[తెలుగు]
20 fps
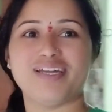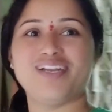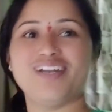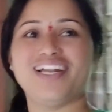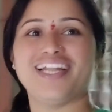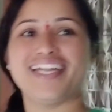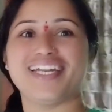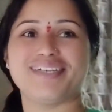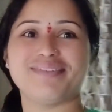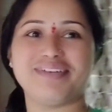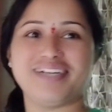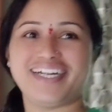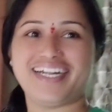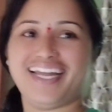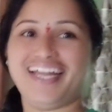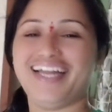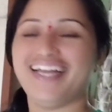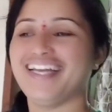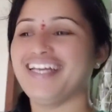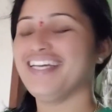పనులు అన్నమాట
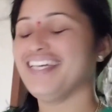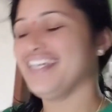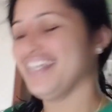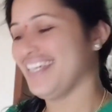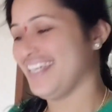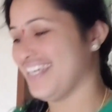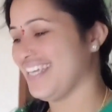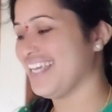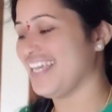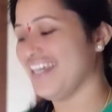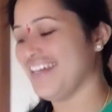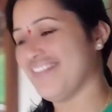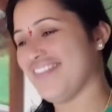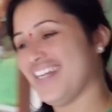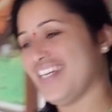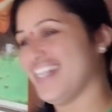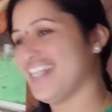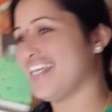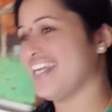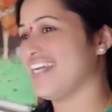ఇంకా
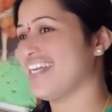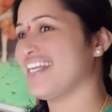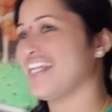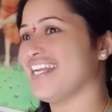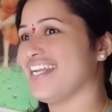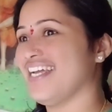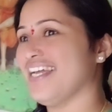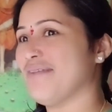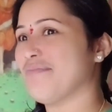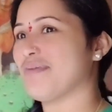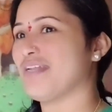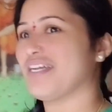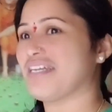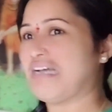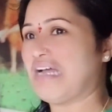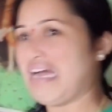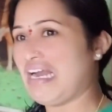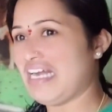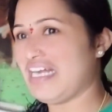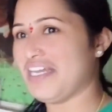ఇవన్నీ రెగ్యులరే
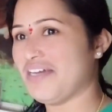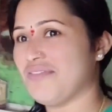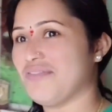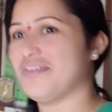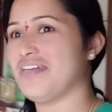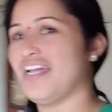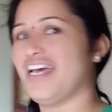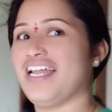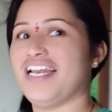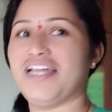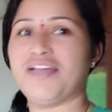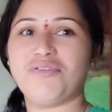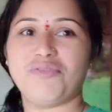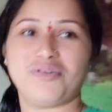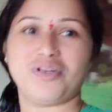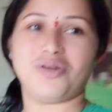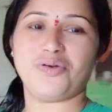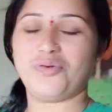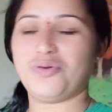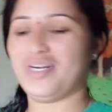మనకు హాలిడే ఉన్నా
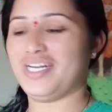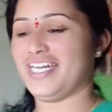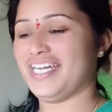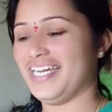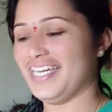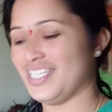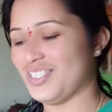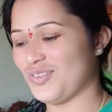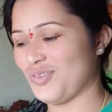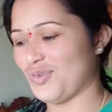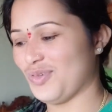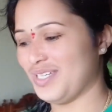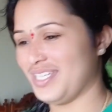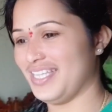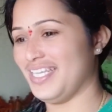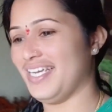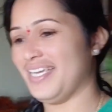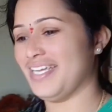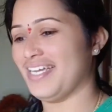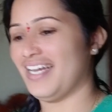లేకున్నా ఒకటే సో
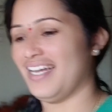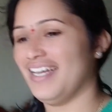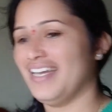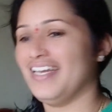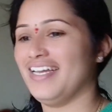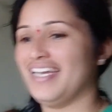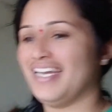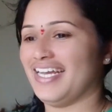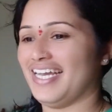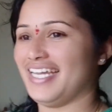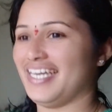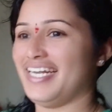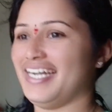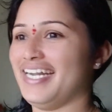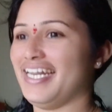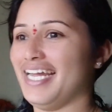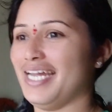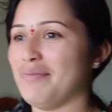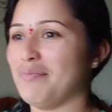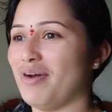ఇది ఎనీ
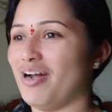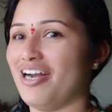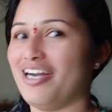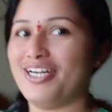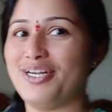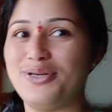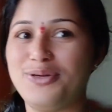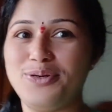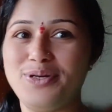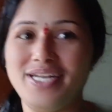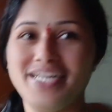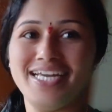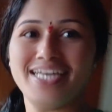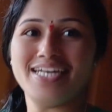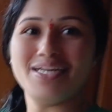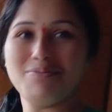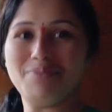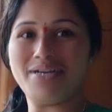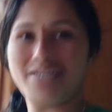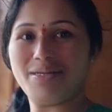టైం ఆన్ డ్యూటీ
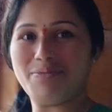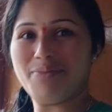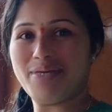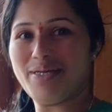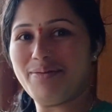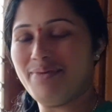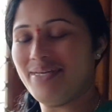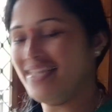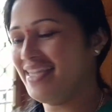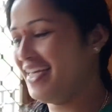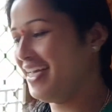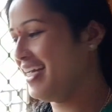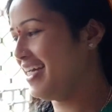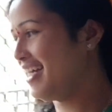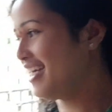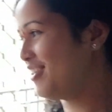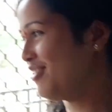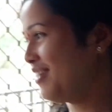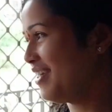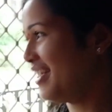అన్నమాట మనమైతే
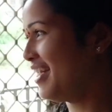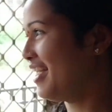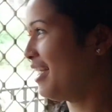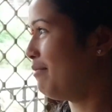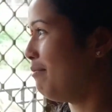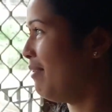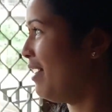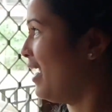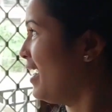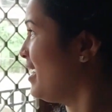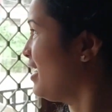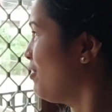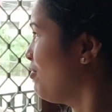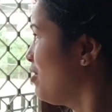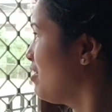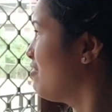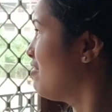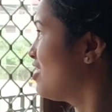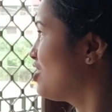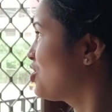అందుకని ఇంకా బయట
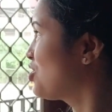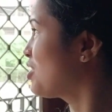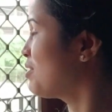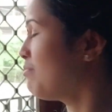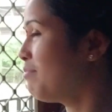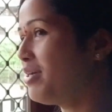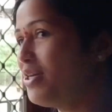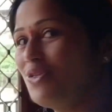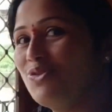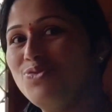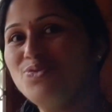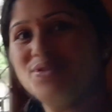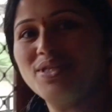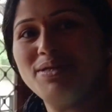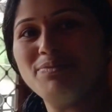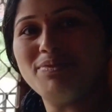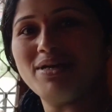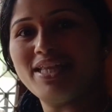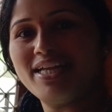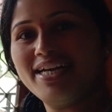కూడా వర్షం
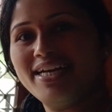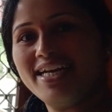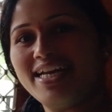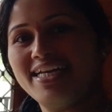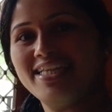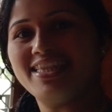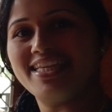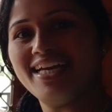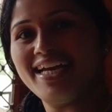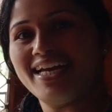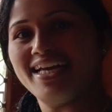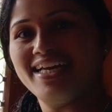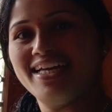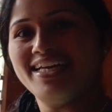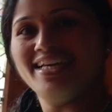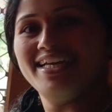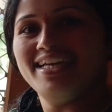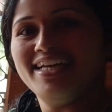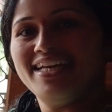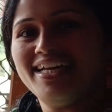పడుతుంది మా దగ్గర అయితే
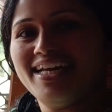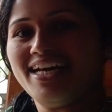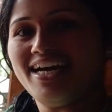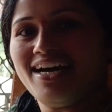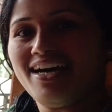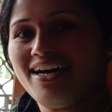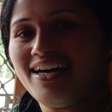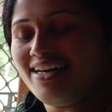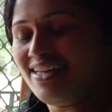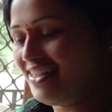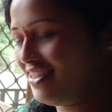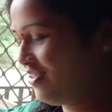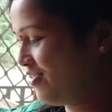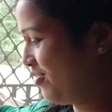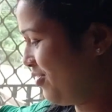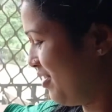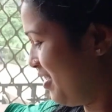సో